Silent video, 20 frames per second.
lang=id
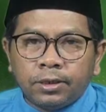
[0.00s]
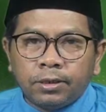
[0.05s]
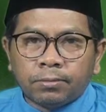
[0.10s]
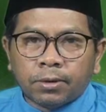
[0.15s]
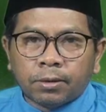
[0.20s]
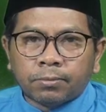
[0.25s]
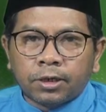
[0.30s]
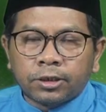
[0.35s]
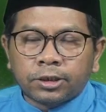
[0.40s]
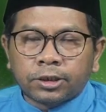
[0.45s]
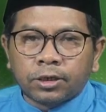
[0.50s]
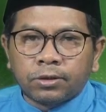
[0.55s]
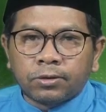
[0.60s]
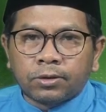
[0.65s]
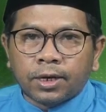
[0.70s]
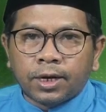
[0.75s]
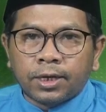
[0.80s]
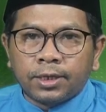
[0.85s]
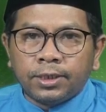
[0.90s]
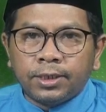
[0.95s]
Imam
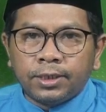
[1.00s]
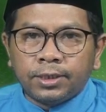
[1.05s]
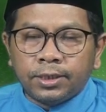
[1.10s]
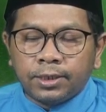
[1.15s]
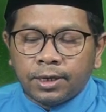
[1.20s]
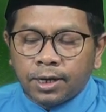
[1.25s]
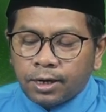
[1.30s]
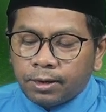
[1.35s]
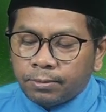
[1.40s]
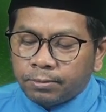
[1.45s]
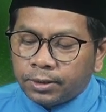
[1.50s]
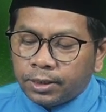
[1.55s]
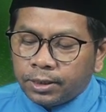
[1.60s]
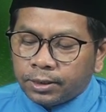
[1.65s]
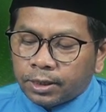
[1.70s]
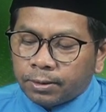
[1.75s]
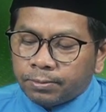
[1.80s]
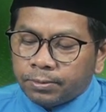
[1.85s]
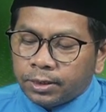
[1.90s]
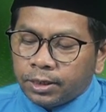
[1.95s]
Asy-Syaukani di dalam
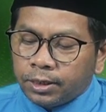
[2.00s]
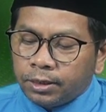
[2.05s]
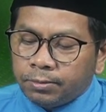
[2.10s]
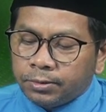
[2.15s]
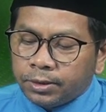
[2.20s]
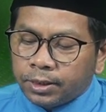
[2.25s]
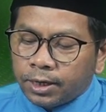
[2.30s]
kitabnya ini